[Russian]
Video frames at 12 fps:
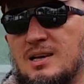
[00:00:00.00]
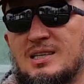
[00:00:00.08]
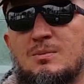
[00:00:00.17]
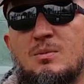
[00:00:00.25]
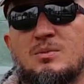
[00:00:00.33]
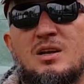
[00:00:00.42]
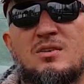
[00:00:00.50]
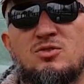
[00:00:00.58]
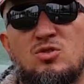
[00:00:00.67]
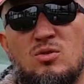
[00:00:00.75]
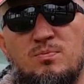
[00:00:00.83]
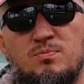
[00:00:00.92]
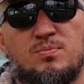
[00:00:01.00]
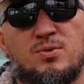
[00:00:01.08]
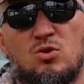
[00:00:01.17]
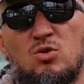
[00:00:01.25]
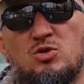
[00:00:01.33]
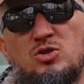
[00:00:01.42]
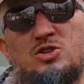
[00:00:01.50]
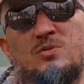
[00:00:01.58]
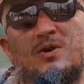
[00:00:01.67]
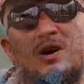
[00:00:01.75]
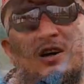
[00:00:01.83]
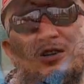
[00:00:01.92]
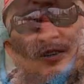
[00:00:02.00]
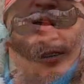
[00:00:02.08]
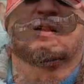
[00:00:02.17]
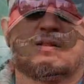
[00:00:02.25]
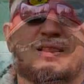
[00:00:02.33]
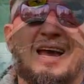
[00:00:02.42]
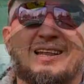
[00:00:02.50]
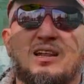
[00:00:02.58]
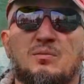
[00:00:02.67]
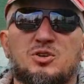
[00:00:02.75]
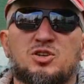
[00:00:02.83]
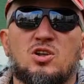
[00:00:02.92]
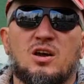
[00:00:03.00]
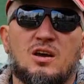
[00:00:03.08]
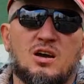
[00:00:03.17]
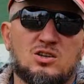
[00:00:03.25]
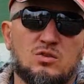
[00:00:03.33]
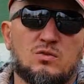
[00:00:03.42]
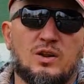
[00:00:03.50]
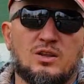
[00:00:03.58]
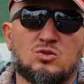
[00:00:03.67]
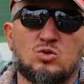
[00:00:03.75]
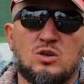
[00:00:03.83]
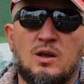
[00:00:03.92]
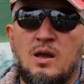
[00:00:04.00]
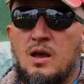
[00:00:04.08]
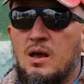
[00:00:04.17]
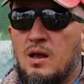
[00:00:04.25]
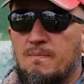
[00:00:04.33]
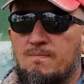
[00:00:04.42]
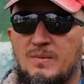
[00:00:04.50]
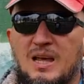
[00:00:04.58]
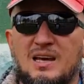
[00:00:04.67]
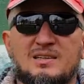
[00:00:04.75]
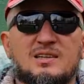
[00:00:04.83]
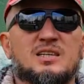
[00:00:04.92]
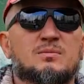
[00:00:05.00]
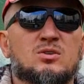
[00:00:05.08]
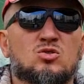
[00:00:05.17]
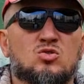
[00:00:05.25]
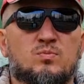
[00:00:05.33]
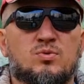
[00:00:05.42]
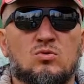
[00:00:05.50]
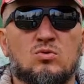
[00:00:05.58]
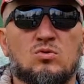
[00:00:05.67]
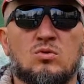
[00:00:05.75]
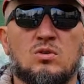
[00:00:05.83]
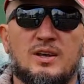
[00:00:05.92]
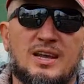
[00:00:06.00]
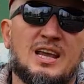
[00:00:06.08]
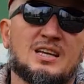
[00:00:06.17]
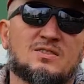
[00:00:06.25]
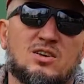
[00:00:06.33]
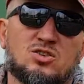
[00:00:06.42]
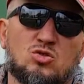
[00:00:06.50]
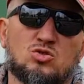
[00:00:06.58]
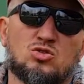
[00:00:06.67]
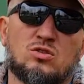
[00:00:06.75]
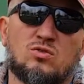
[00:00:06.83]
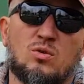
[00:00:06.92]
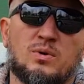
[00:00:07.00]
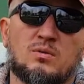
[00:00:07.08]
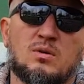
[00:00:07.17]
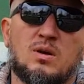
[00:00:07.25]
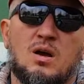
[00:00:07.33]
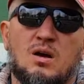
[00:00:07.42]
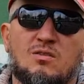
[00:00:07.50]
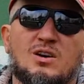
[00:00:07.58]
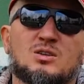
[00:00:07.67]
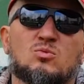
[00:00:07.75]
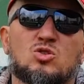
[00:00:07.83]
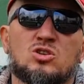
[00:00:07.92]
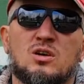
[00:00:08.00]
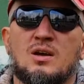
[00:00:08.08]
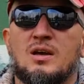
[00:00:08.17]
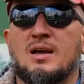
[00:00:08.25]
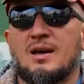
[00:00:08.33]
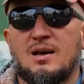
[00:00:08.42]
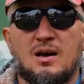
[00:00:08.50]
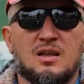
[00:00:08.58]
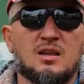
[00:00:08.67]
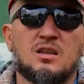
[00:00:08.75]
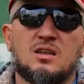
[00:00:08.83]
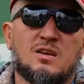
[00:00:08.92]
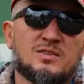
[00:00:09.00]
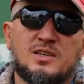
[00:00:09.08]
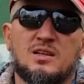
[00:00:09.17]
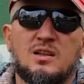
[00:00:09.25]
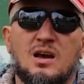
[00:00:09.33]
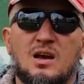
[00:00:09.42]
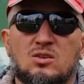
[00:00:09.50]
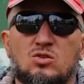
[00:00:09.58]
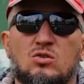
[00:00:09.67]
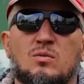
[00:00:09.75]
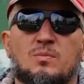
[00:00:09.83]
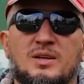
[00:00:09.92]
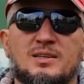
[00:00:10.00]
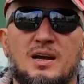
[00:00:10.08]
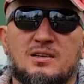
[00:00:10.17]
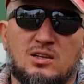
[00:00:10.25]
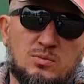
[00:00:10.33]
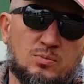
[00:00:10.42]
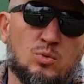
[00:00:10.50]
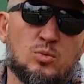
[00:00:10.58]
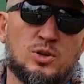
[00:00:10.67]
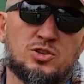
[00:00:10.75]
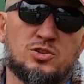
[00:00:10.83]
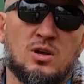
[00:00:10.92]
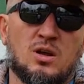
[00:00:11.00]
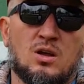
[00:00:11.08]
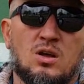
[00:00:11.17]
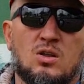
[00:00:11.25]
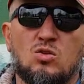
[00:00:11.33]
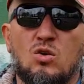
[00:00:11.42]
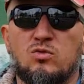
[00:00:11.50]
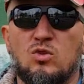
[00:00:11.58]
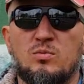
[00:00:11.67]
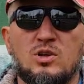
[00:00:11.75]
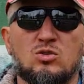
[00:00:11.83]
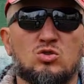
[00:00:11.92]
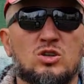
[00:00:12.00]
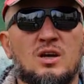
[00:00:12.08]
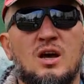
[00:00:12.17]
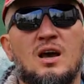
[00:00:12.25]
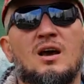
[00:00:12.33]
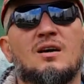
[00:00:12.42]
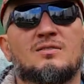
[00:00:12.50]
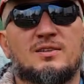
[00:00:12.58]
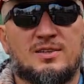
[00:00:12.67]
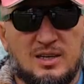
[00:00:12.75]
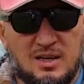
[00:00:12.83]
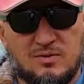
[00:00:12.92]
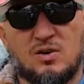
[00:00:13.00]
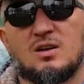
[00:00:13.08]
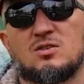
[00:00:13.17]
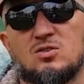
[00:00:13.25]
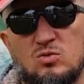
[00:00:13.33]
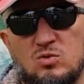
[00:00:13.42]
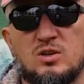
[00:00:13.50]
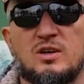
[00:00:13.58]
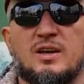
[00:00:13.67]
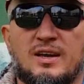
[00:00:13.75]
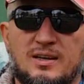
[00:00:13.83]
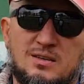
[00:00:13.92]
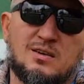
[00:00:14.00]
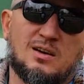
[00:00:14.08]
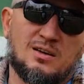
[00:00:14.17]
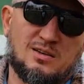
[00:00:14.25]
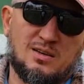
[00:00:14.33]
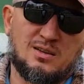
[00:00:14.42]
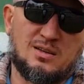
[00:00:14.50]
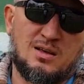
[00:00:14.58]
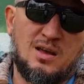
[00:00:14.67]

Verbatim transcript: На самом деле все проще, чем кажется. Например, тайная мечта каждого француза – найти себе супругу из Восточной Европы. Возможно, они не всегда готовы признать это публично, но в глубине души все французы этого хотят.